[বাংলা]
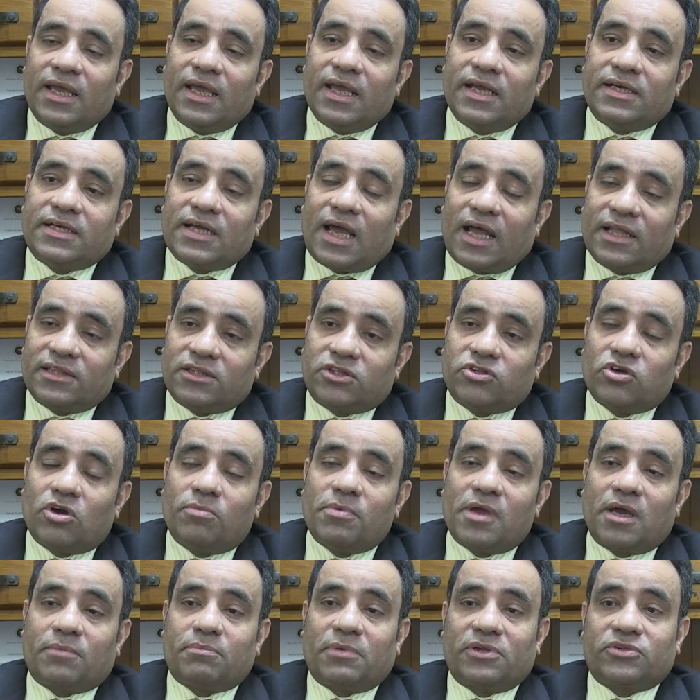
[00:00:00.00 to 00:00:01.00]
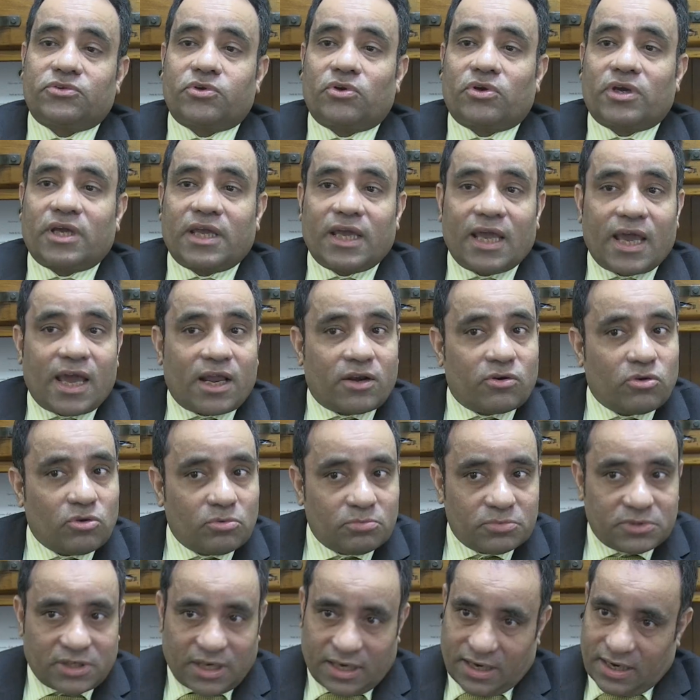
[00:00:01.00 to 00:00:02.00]
এটা আনতে হবে একমাত্র কেয়ার হোম
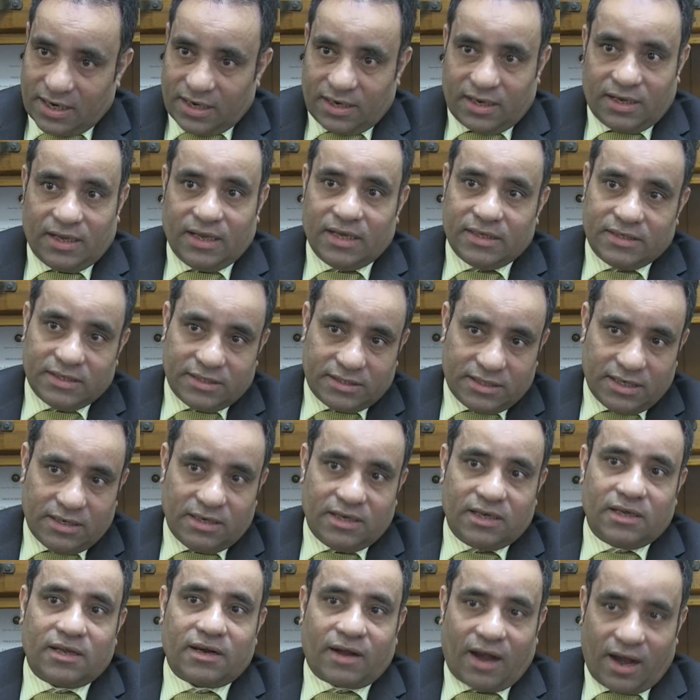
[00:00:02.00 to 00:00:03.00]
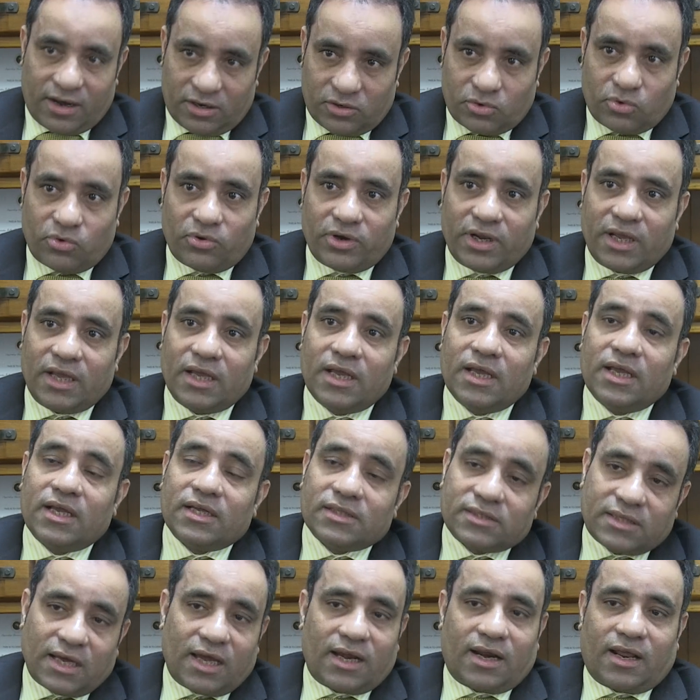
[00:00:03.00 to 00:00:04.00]
যারা এই দেশে রান করে
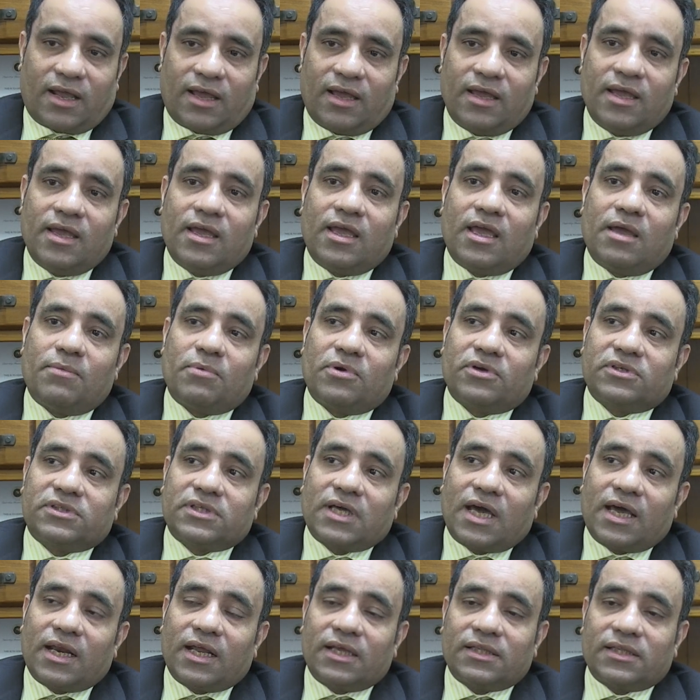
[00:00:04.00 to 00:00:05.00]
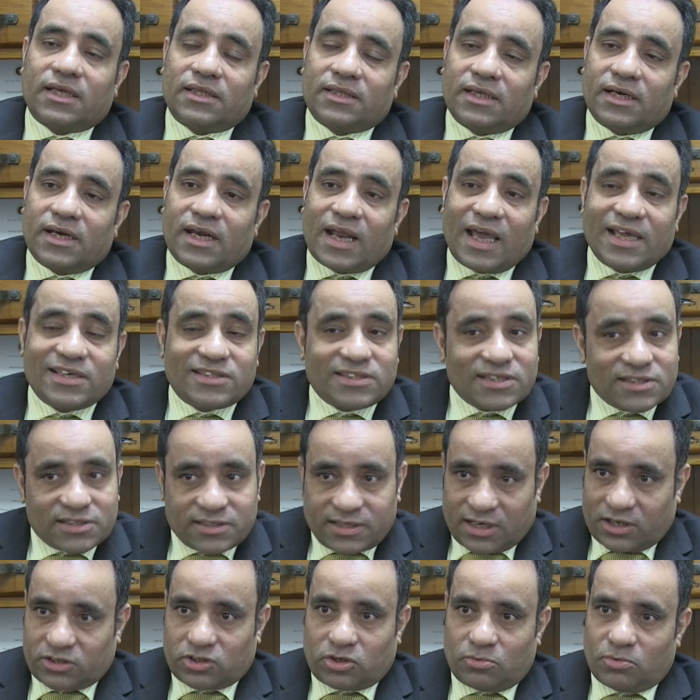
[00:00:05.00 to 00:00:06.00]
তারা এবং তারা তাদের লাইসেন্স
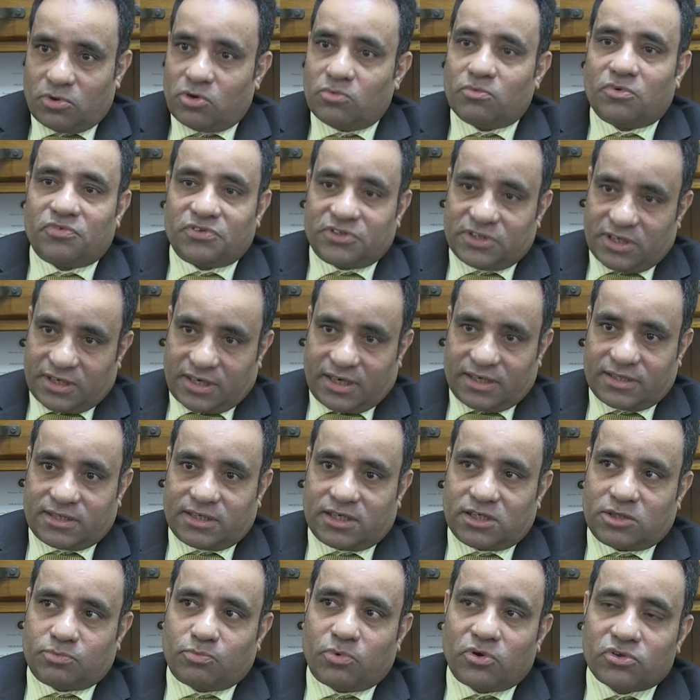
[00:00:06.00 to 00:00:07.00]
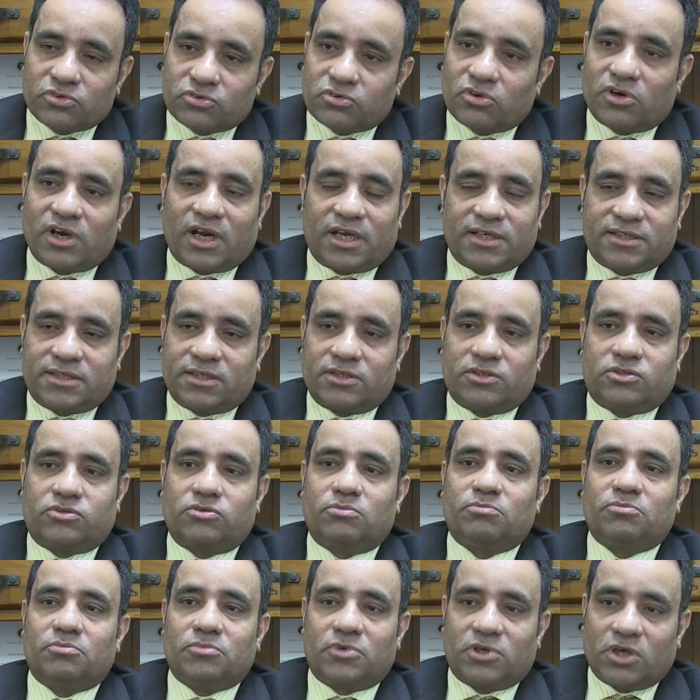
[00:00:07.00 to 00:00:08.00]
থাকতে হবে হোম অফিসের কাছ থেকে স্পন্সর লাইসেন্স টু
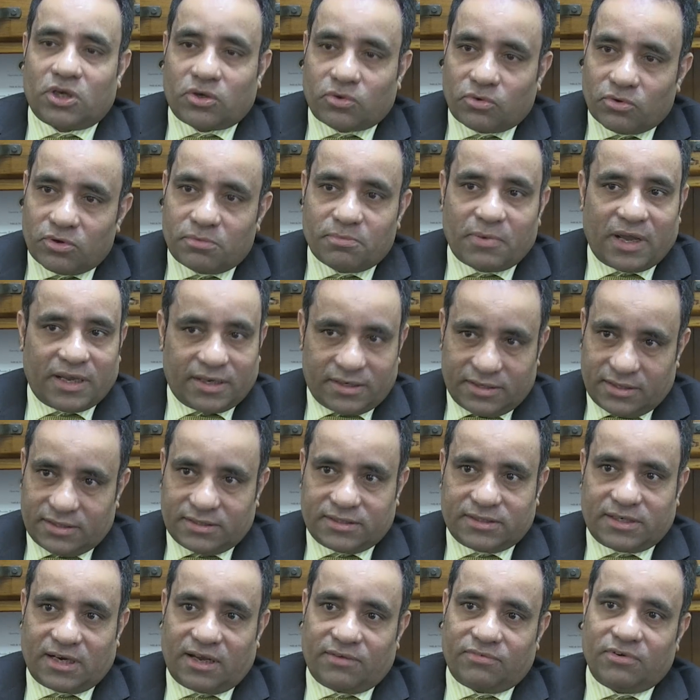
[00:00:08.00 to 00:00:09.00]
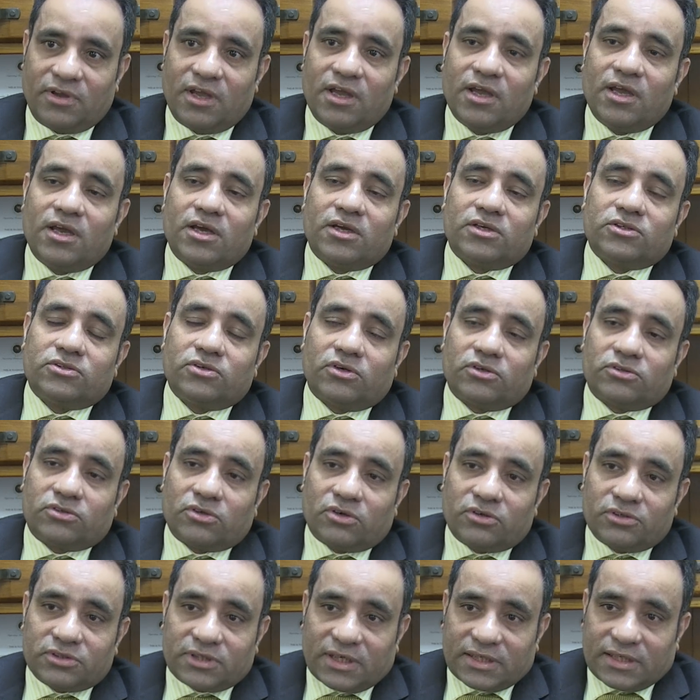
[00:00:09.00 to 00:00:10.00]
রিক্রুট মাইগ্রেন্ট স্টাফ
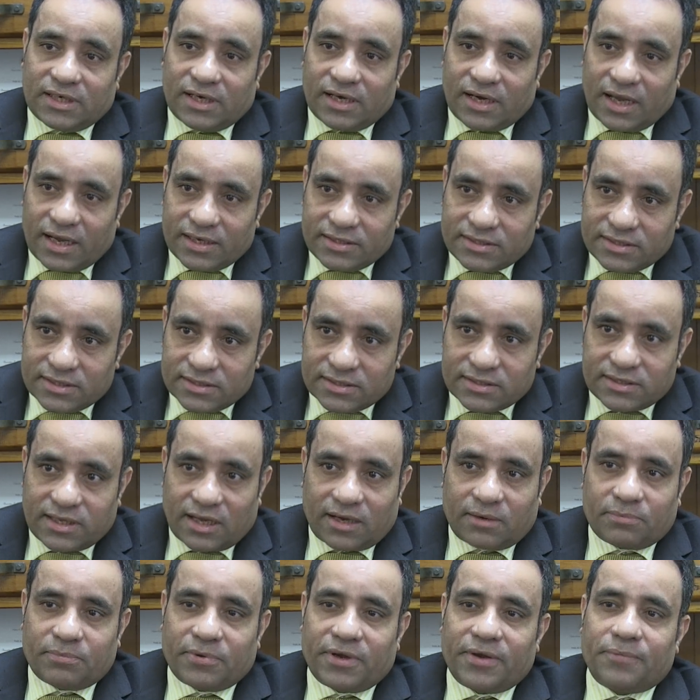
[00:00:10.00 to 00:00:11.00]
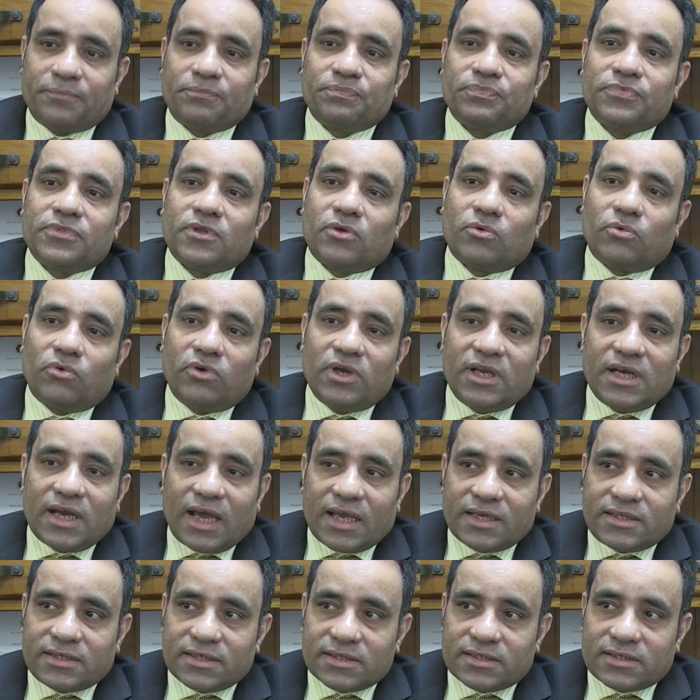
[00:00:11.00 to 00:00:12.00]
যখন তাদের লাইসেন্স থাকবে ওই
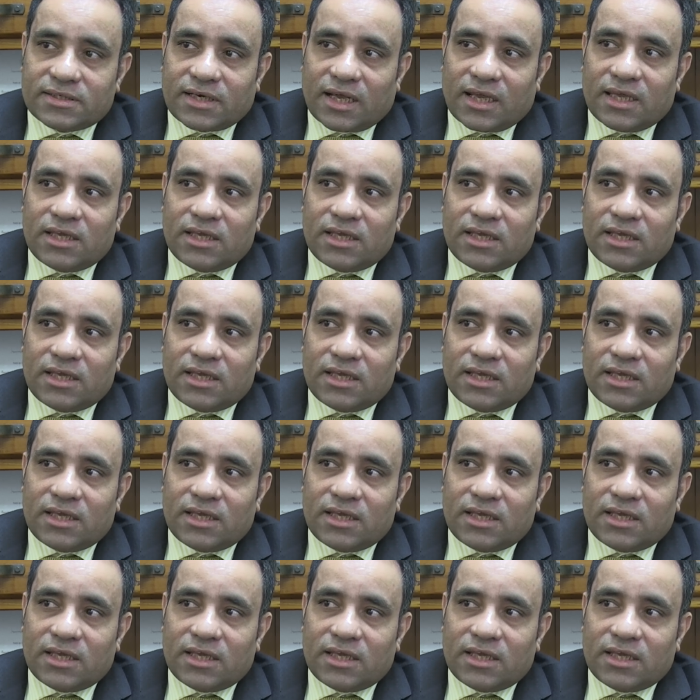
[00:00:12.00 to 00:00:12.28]
লাইসেন্সটা